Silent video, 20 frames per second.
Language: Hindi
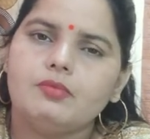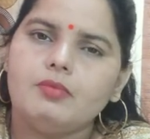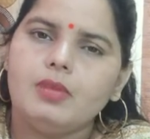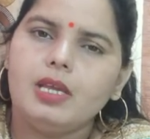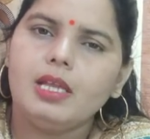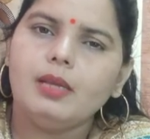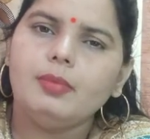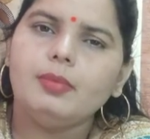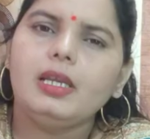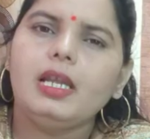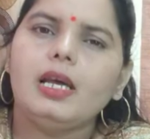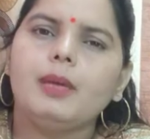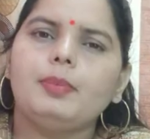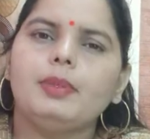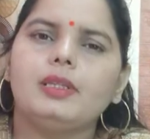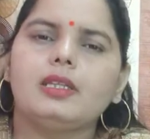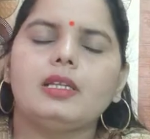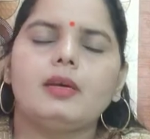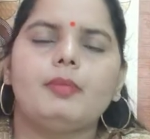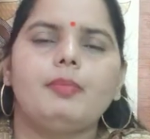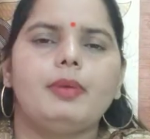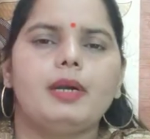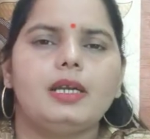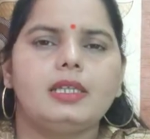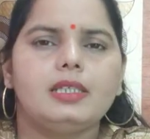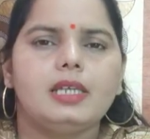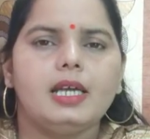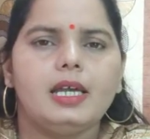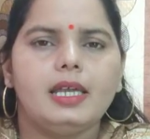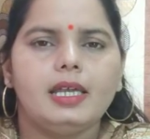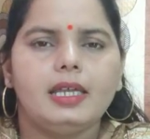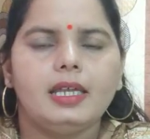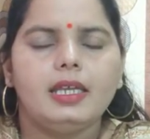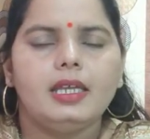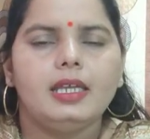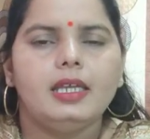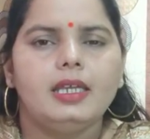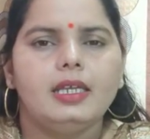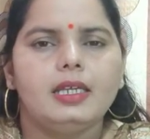मेल मिलाप इतना बढ़ता है